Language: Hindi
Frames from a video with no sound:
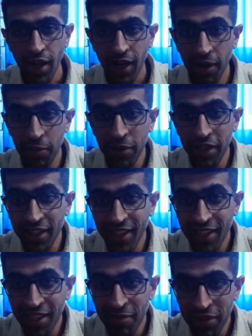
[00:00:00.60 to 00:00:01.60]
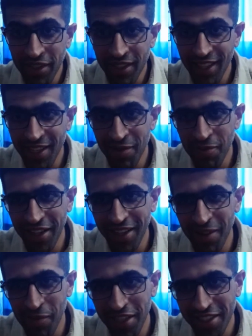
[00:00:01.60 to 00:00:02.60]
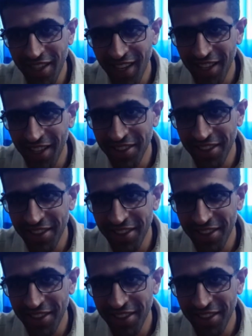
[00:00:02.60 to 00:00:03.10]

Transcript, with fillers: कभी नीम नीम कभी शहद